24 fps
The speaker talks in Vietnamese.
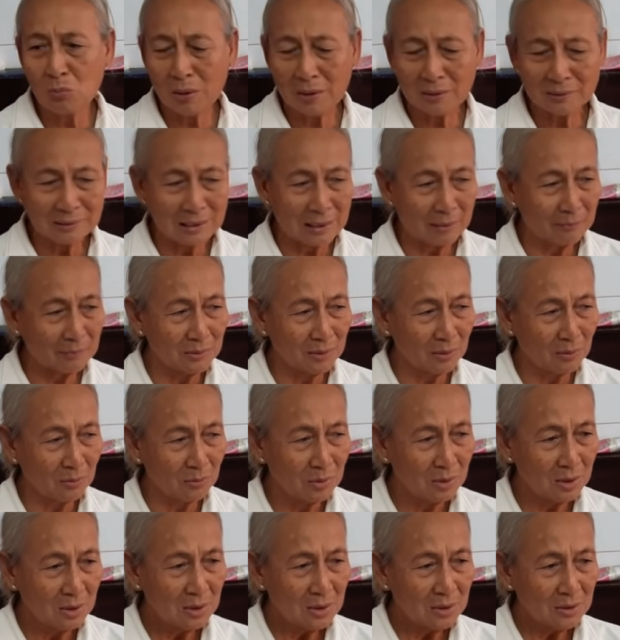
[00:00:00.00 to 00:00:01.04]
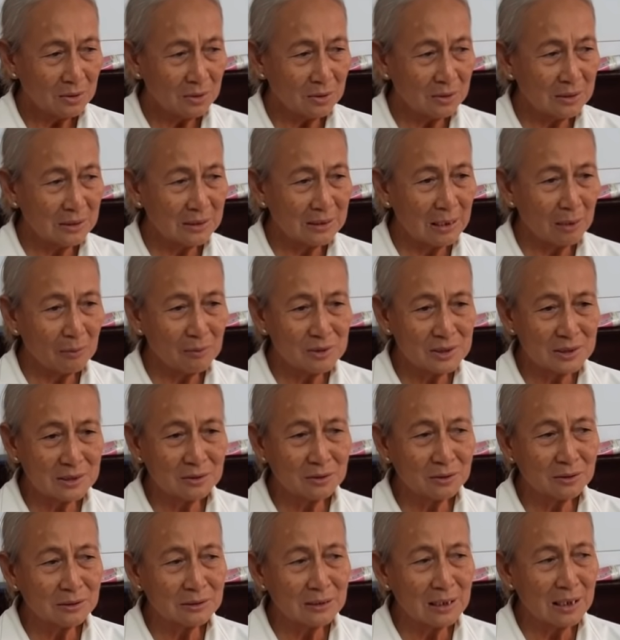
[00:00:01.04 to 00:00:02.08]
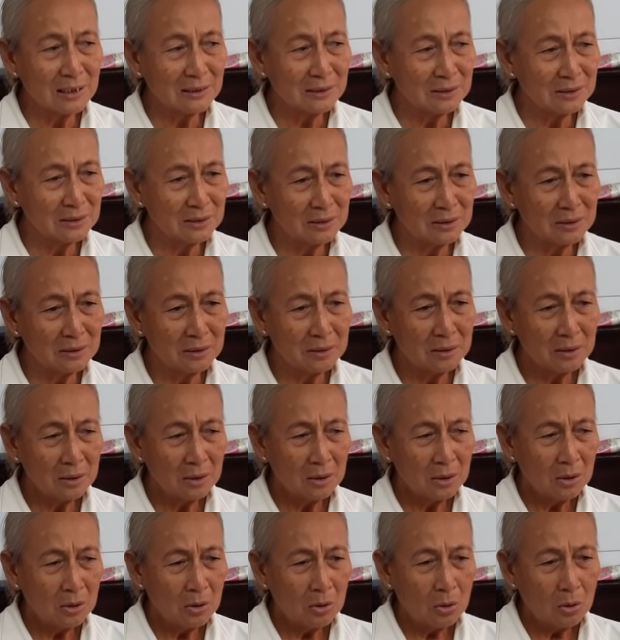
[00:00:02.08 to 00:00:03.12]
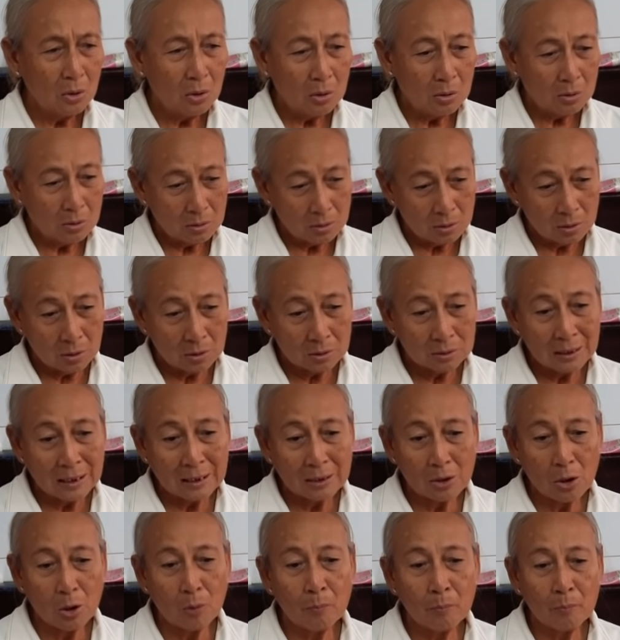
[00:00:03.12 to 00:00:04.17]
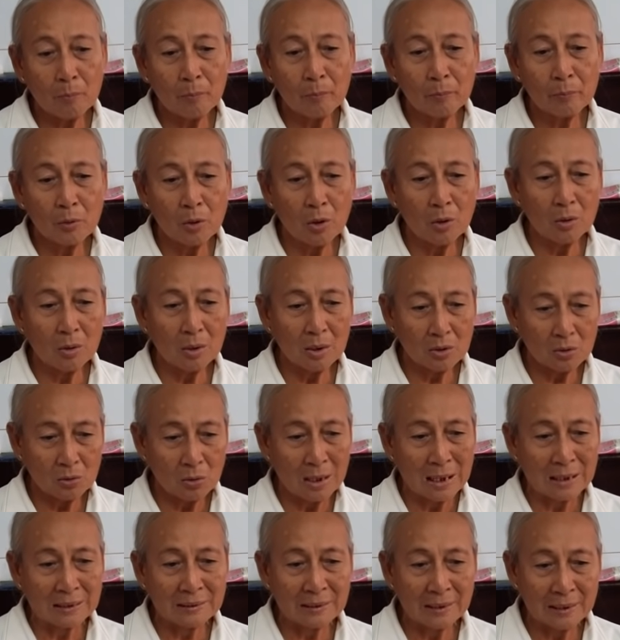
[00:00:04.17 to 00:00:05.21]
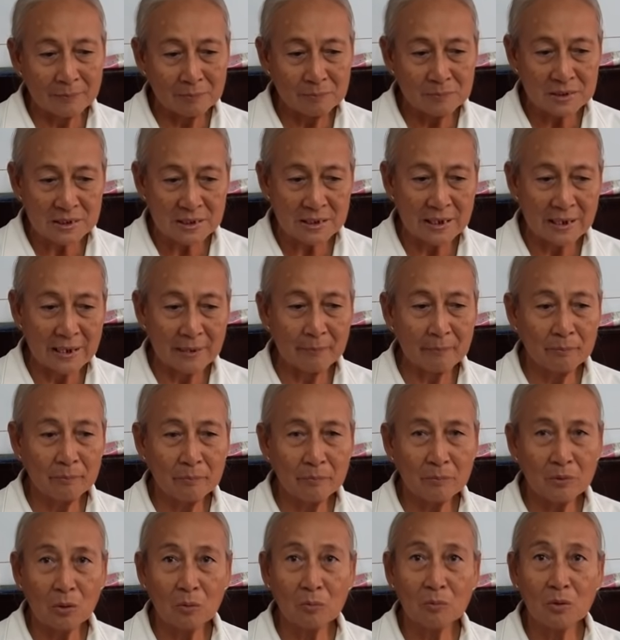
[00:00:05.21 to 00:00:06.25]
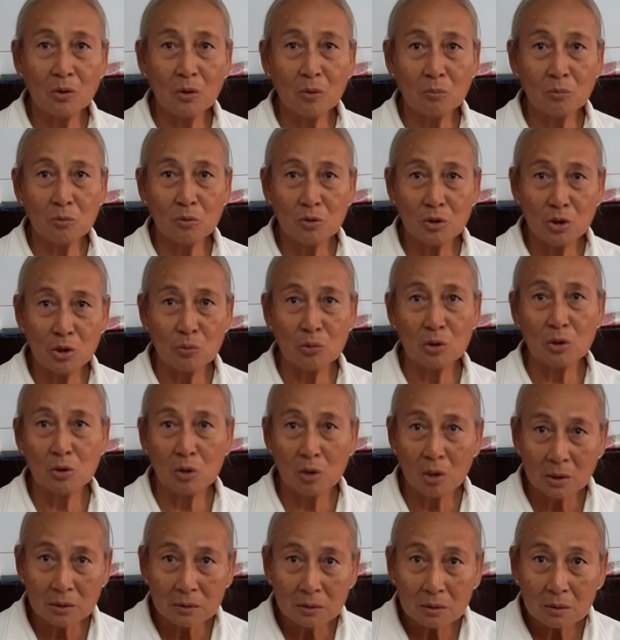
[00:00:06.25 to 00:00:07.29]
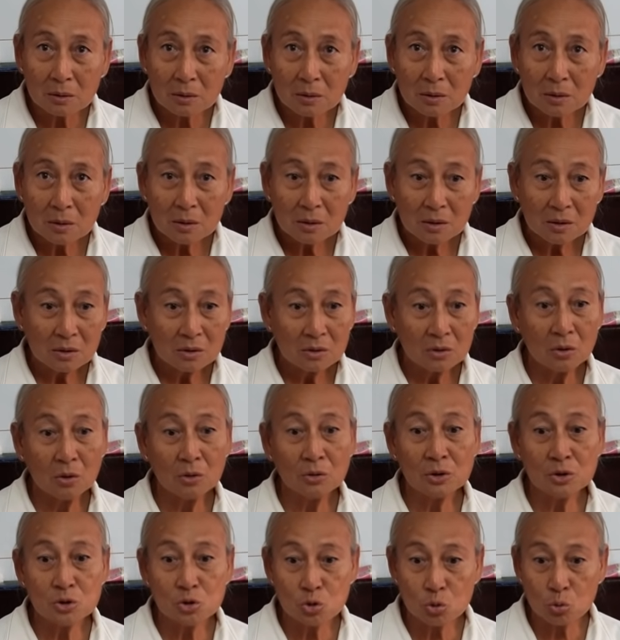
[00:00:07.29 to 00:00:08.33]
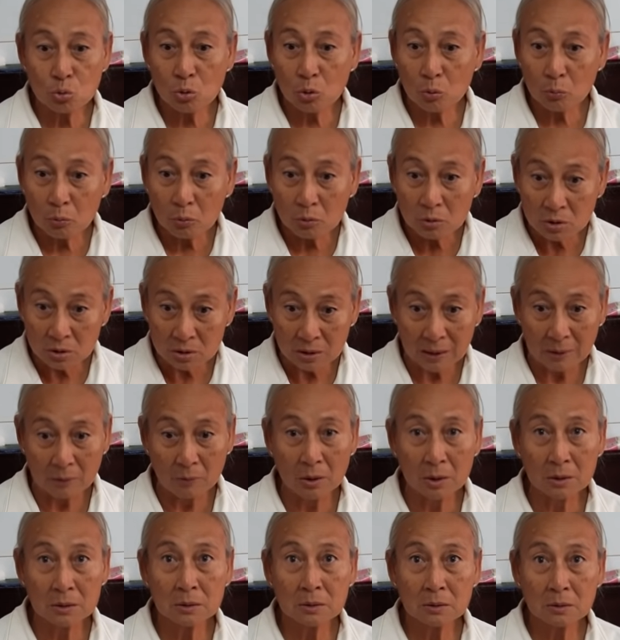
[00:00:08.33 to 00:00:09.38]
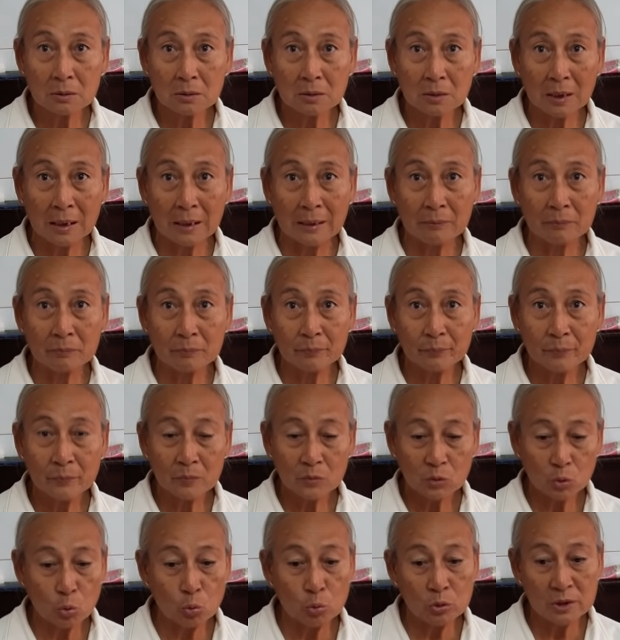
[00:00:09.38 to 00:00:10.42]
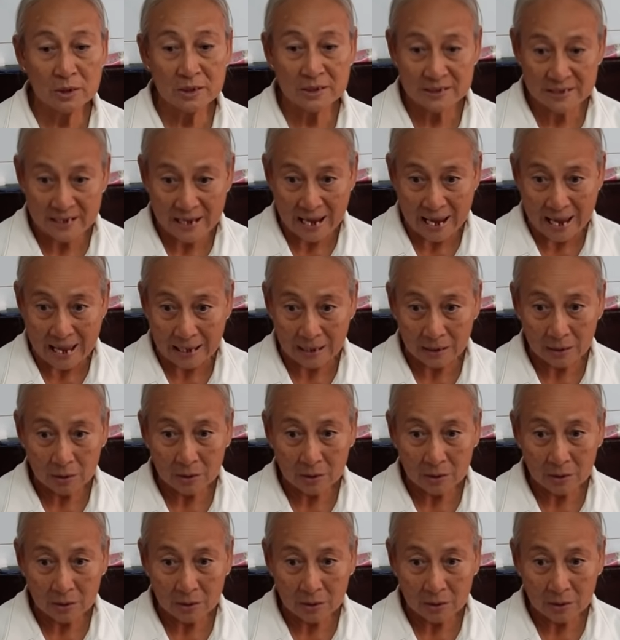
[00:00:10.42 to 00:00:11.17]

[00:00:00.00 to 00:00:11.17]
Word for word: dạ tại vì câu chuyện người khác thì người ta không có anh em chị em cũng không có nhiều thì có ít nói thì xui không có người nào hết à, tôi thì già